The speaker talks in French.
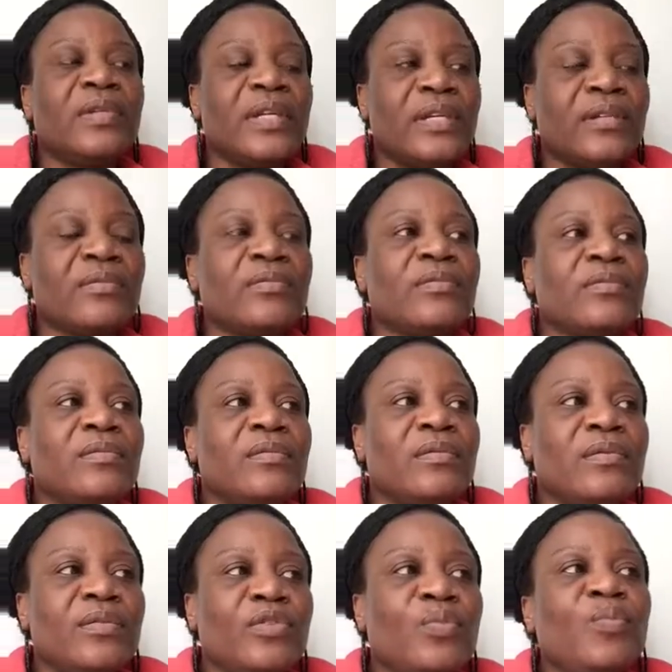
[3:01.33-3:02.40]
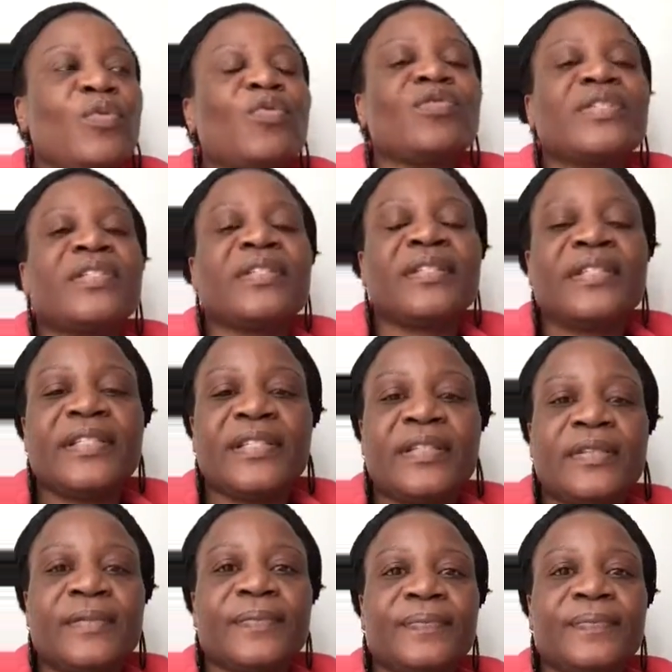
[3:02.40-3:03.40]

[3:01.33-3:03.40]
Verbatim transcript: et tu peux aussi dire.